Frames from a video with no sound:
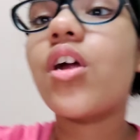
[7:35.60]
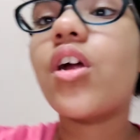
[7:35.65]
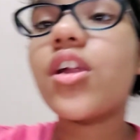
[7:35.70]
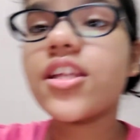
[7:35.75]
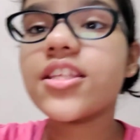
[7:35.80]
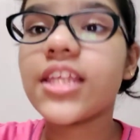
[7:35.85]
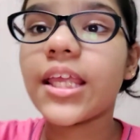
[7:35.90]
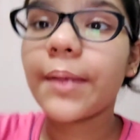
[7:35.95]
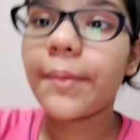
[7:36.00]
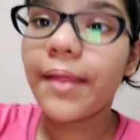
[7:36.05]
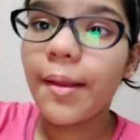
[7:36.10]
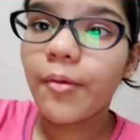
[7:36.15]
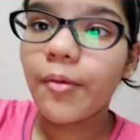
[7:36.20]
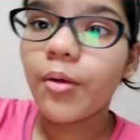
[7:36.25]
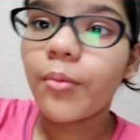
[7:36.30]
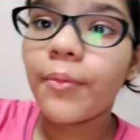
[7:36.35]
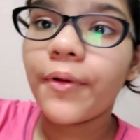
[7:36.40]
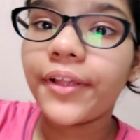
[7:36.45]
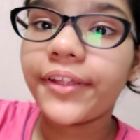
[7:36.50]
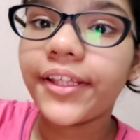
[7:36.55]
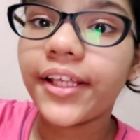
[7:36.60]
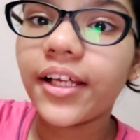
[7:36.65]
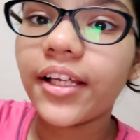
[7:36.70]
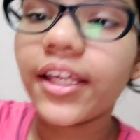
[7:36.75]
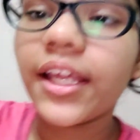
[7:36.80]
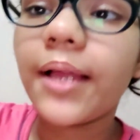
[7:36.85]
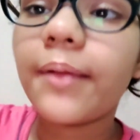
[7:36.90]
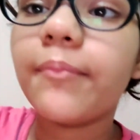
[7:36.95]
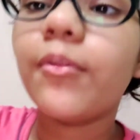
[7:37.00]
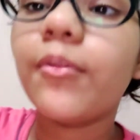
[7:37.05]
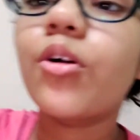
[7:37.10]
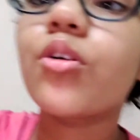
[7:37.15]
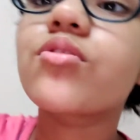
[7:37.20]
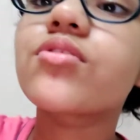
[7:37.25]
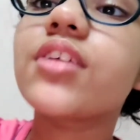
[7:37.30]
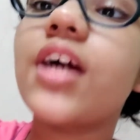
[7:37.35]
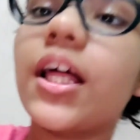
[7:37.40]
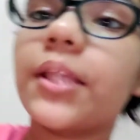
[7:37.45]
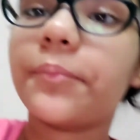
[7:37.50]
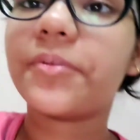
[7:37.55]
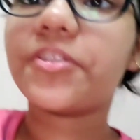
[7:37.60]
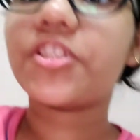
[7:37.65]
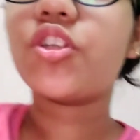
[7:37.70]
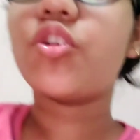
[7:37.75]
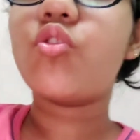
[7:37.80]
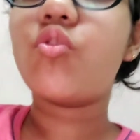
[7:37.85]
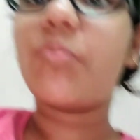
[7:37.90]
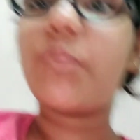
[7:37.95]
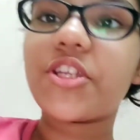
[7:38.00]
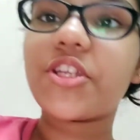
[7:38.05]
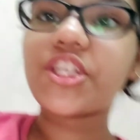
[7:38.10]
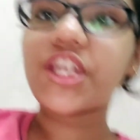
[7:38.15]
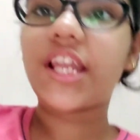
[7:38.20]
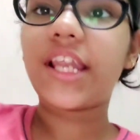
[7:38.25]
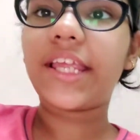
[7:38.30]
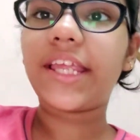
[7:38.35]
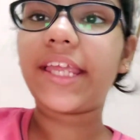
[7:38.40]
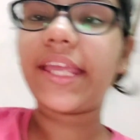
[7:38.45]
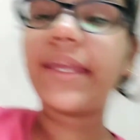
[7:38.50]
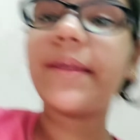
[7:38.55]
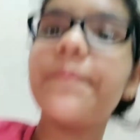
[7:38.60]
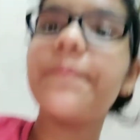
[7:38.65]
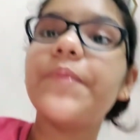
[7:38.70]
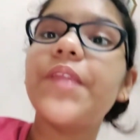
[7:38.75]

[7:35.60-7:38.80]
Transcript: और जैसे कि मैंने आपको बताया कि हम लोग सात बजे ऊपर चलेंगे